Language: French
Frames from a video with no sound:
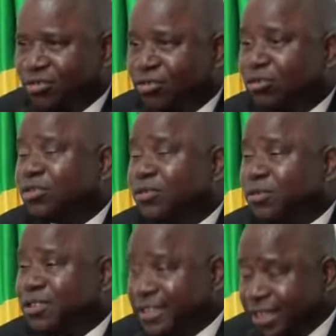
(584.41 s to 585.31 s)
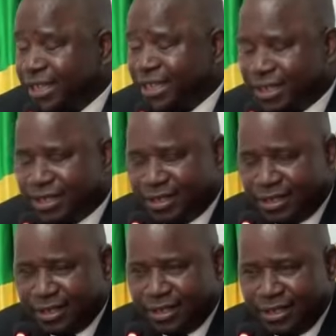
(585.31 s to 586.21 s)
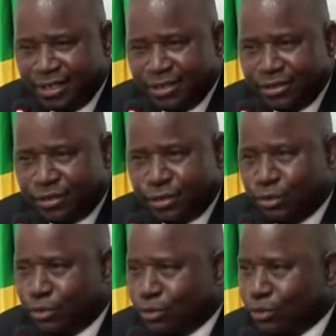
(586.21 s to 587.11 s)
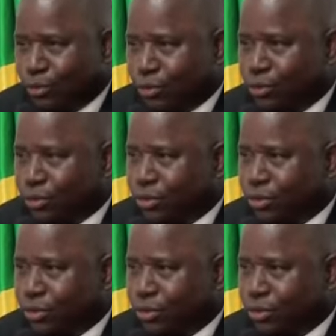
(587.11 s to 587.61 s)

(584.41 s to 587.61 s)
je vous dis que